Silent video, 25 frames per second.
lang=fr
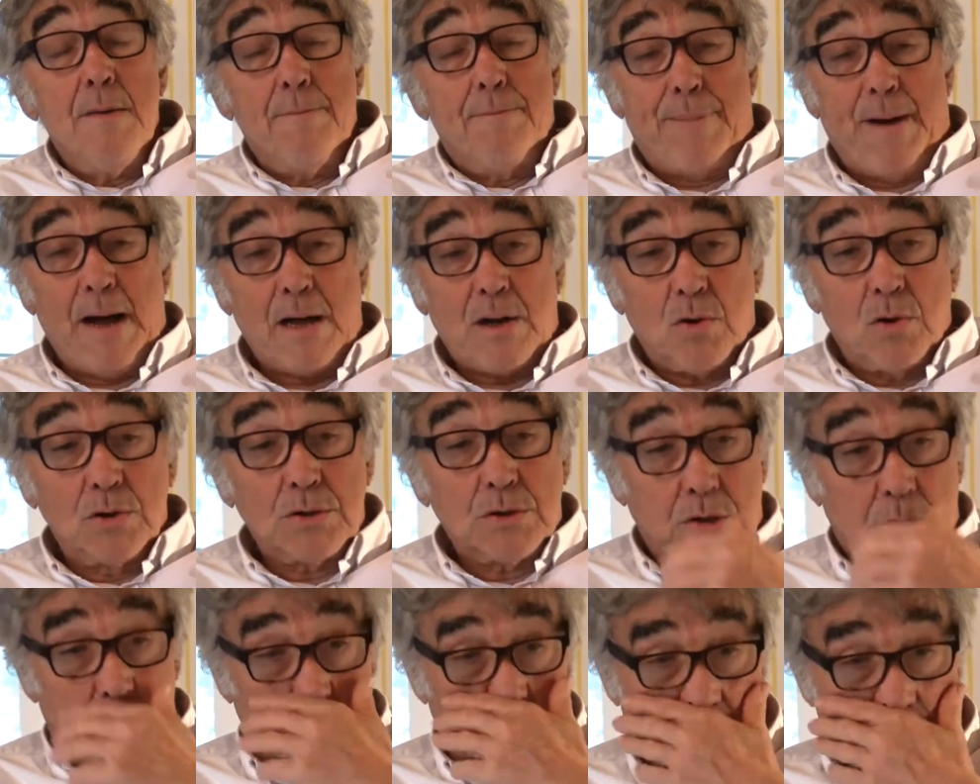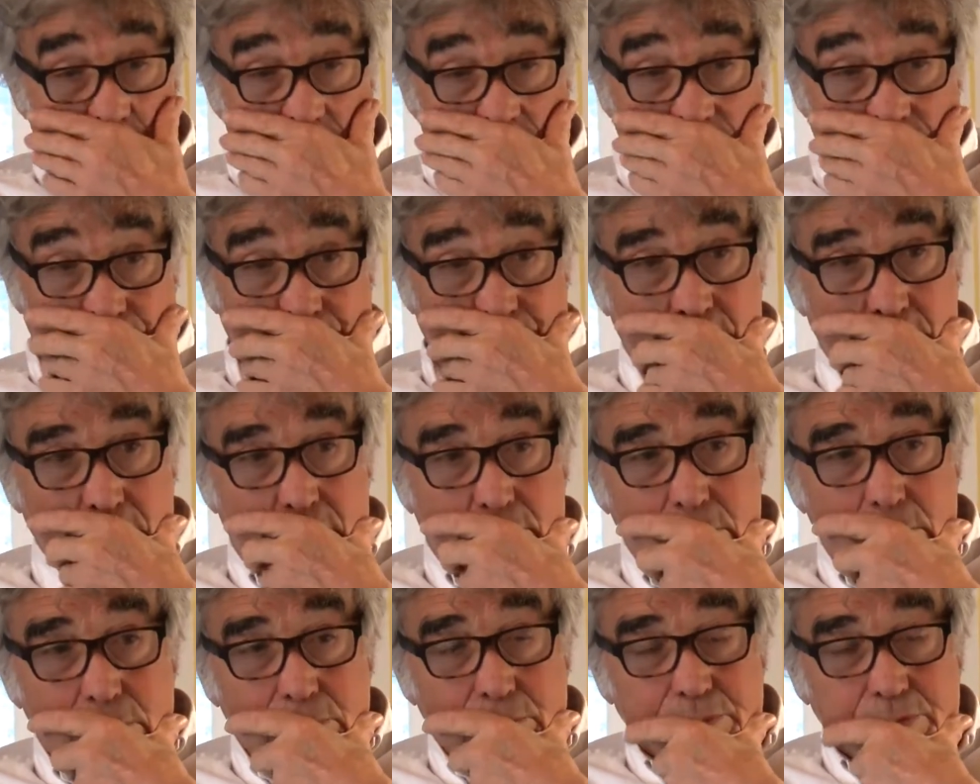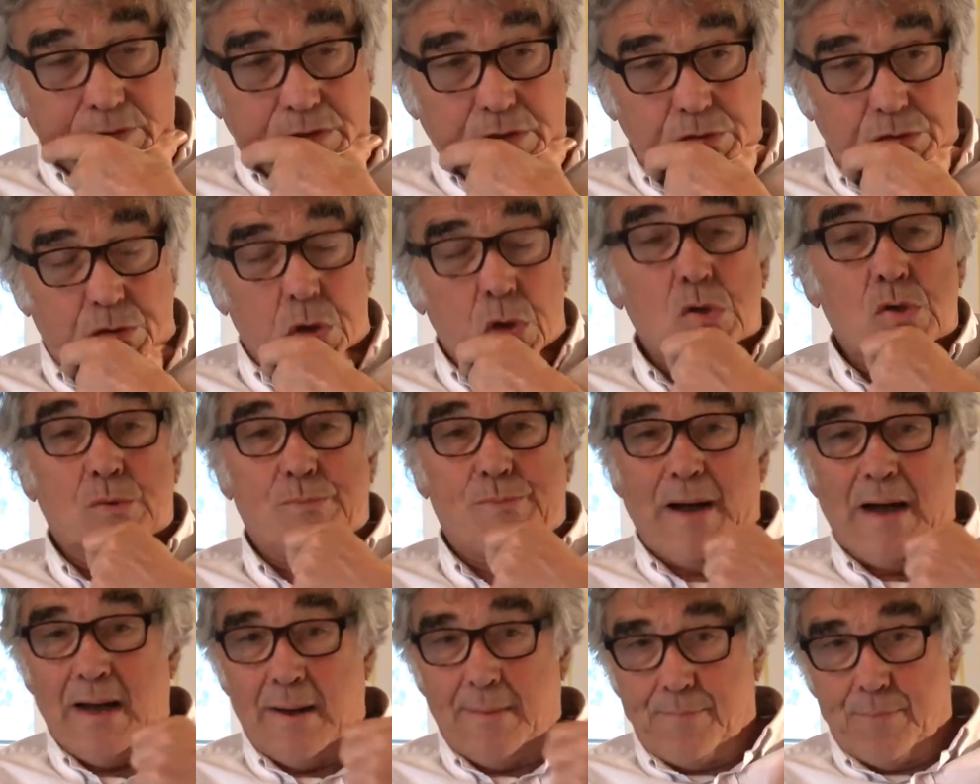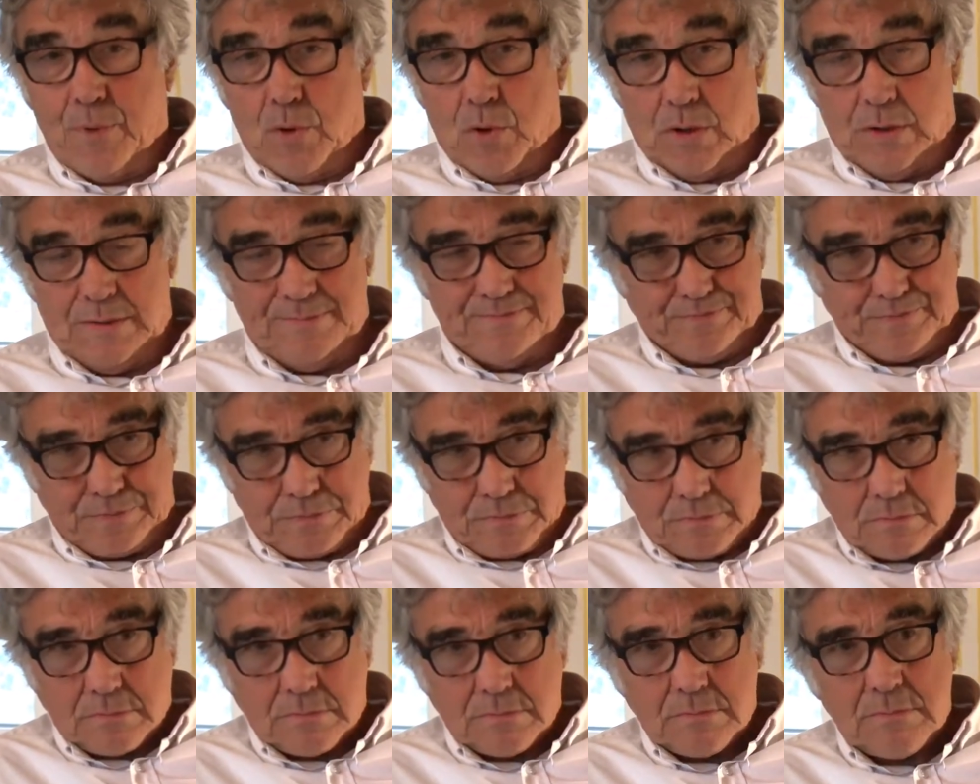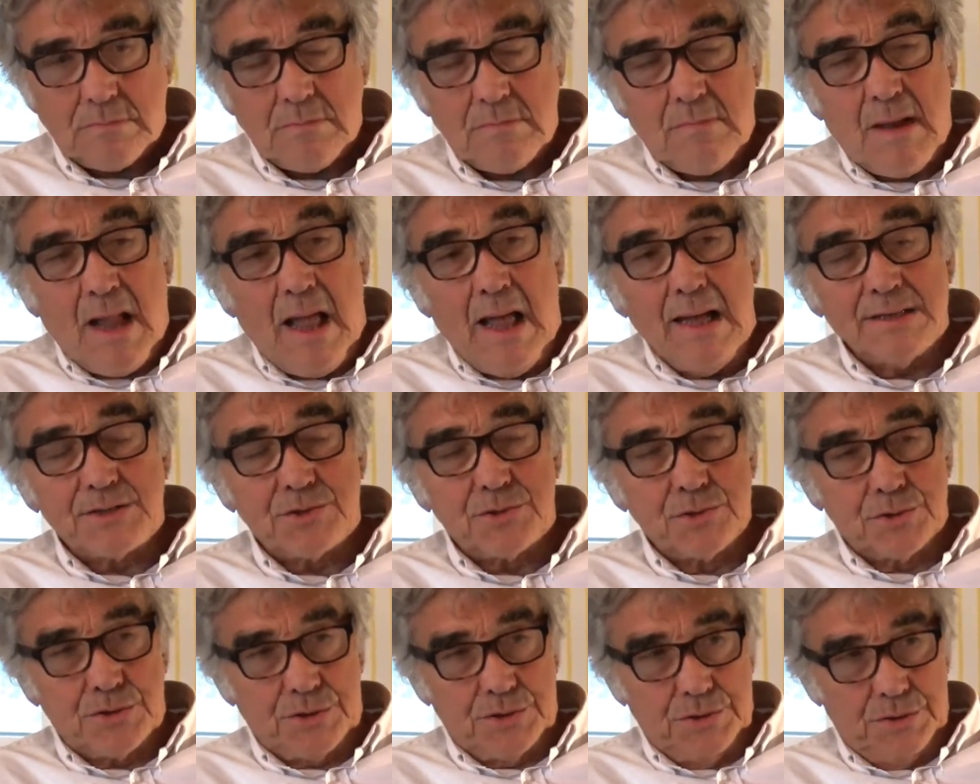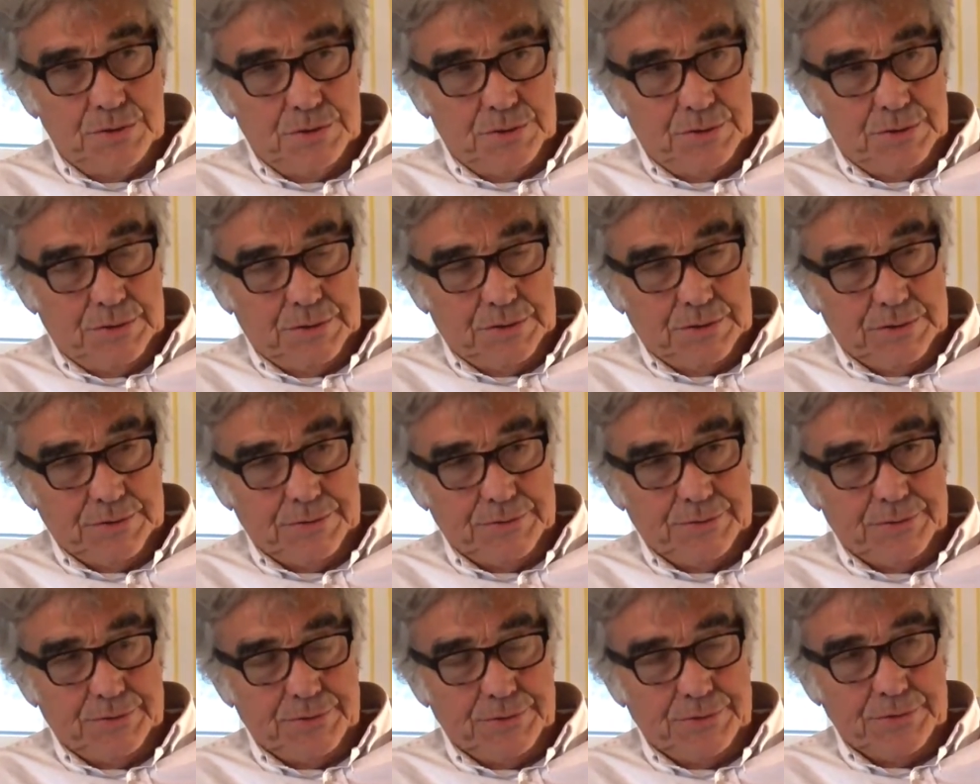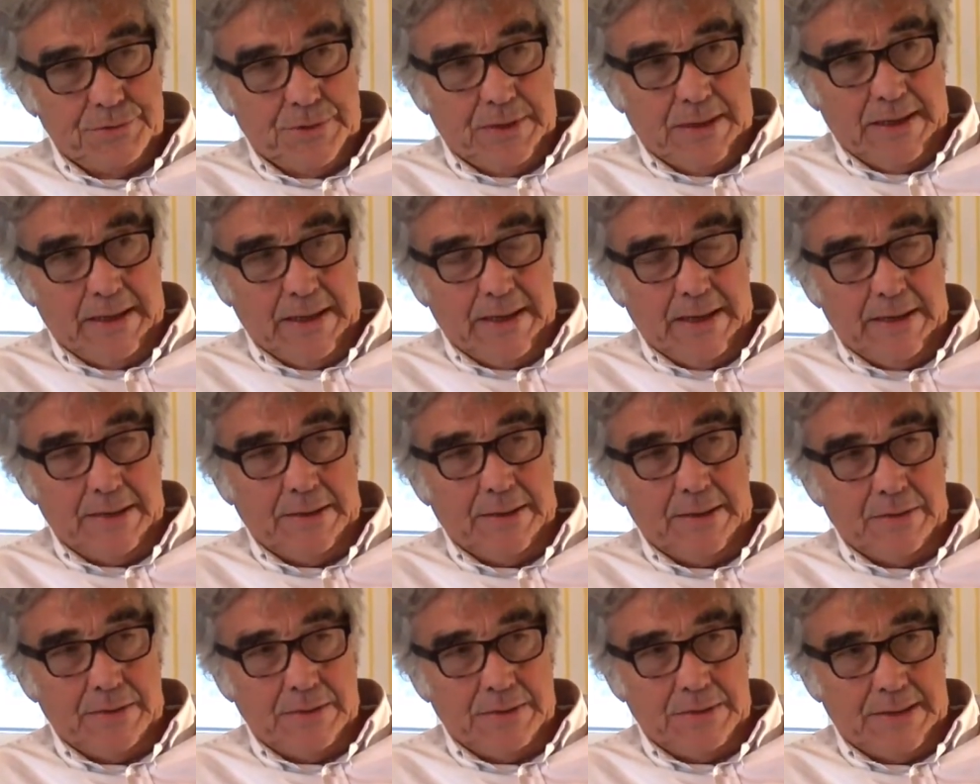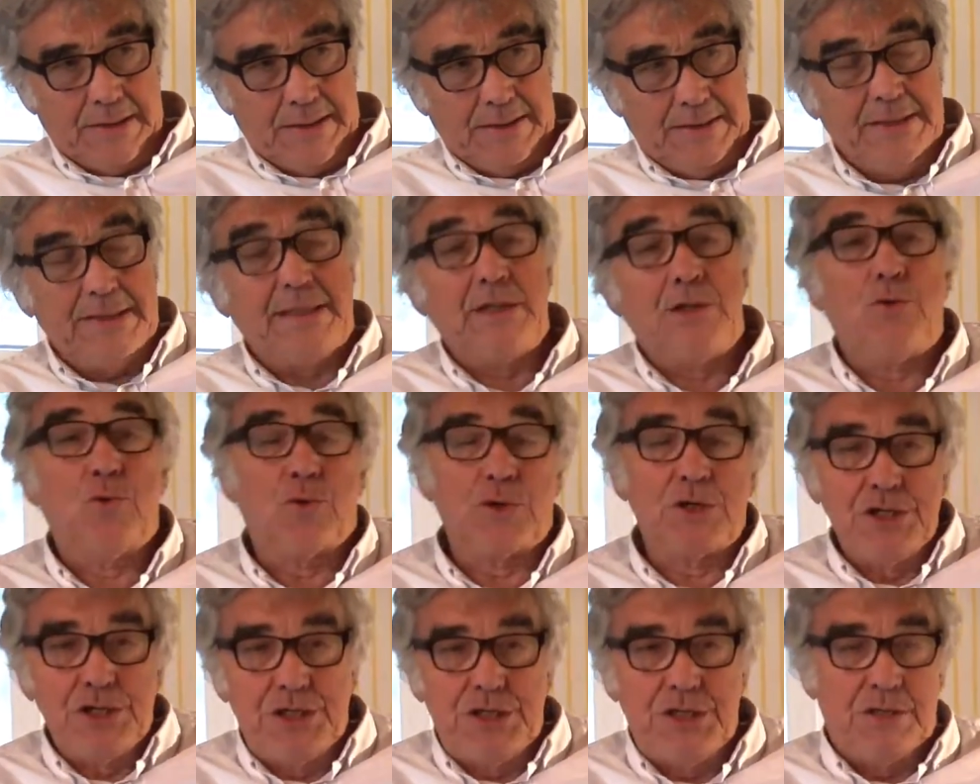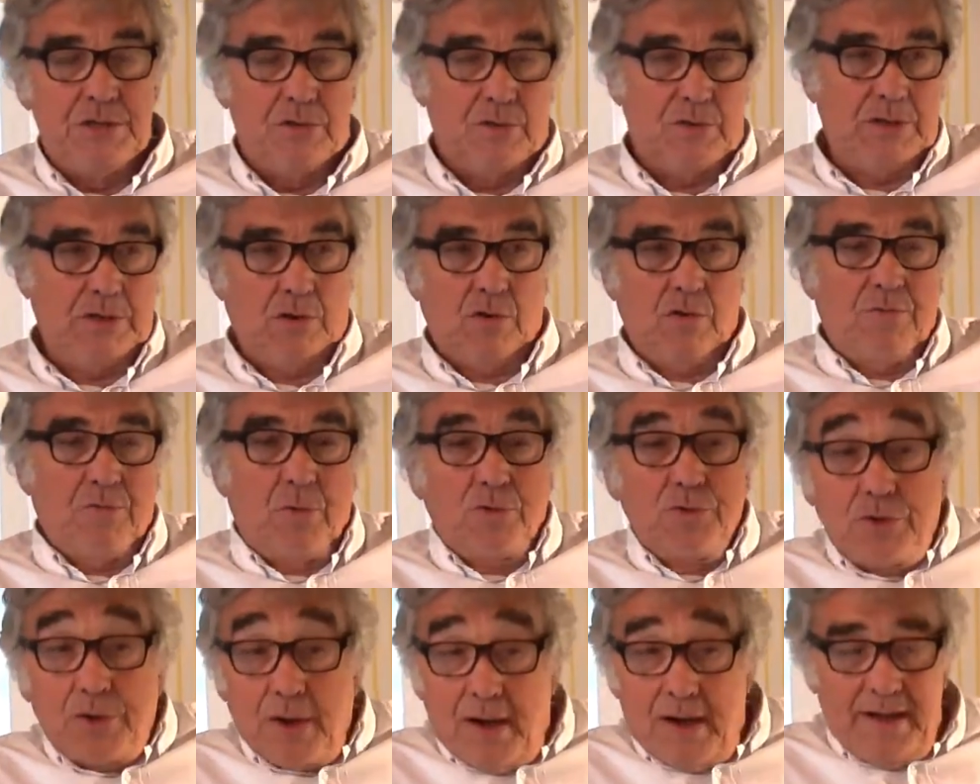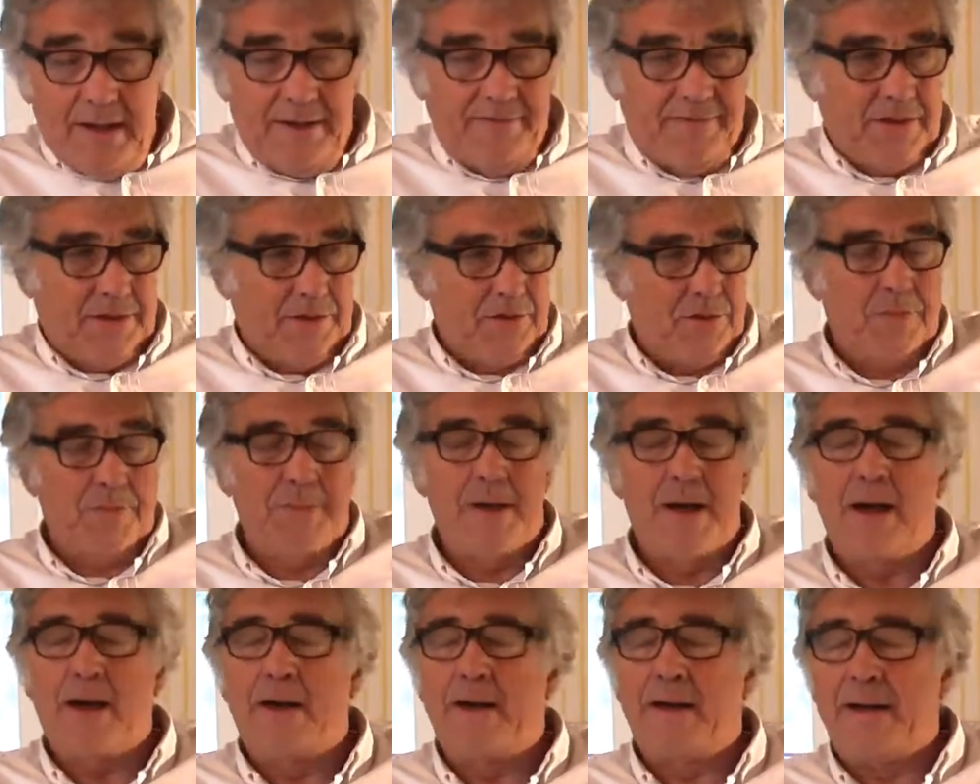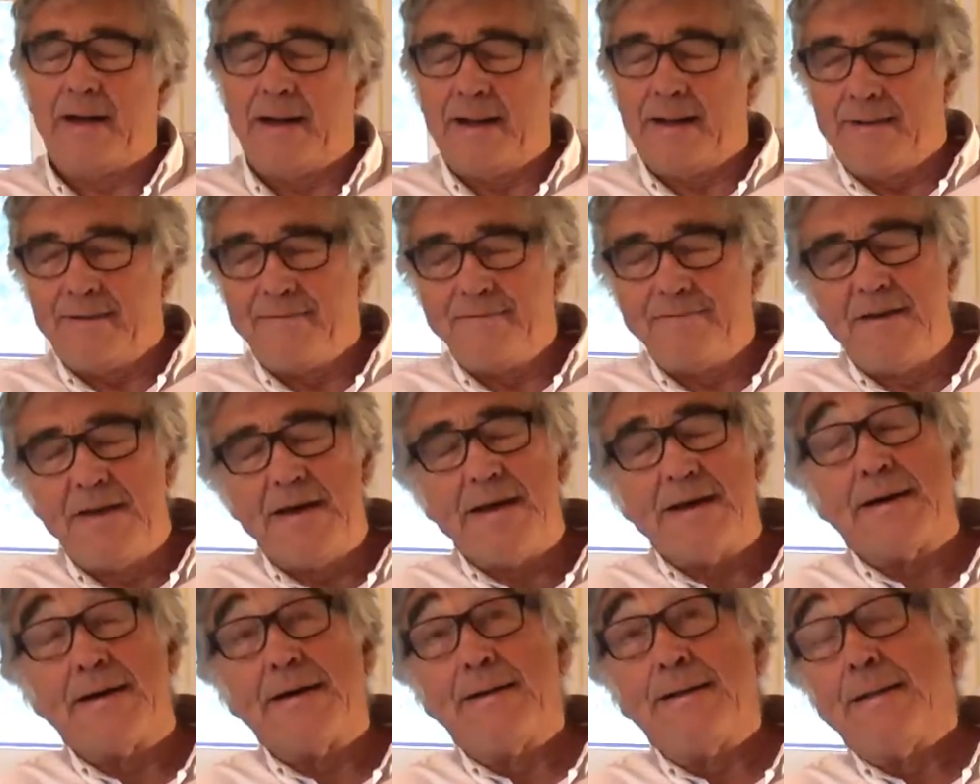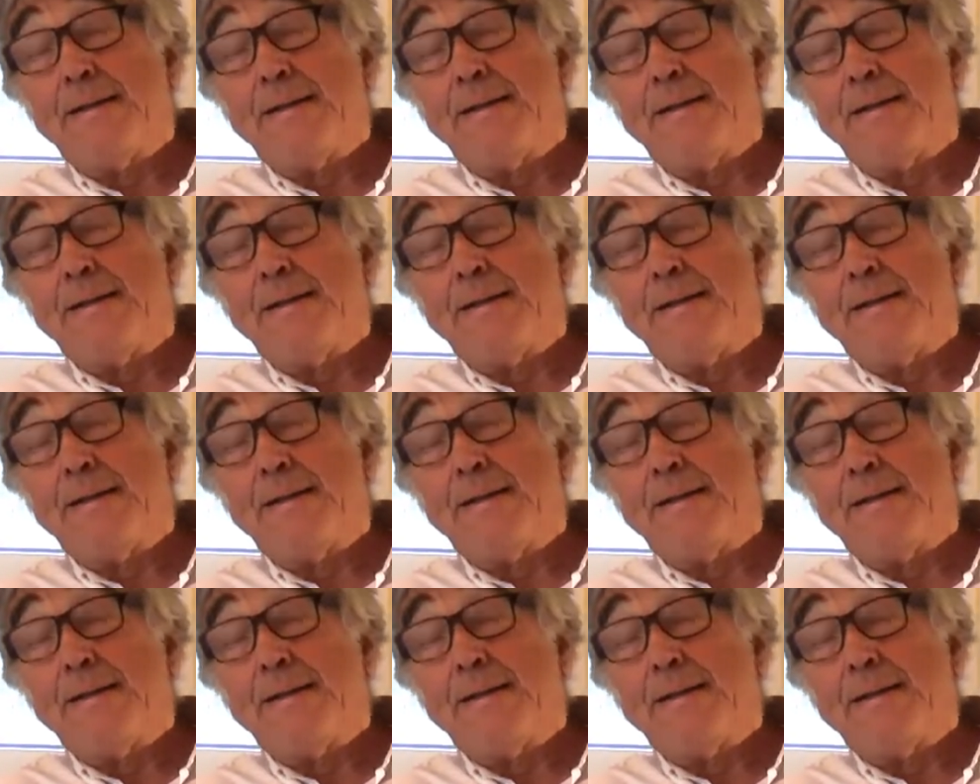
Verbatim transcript: Par contre, donc par rapport à ce que, euh, à, l'idée d'origine, on y remontera éventuellement à, l'envers,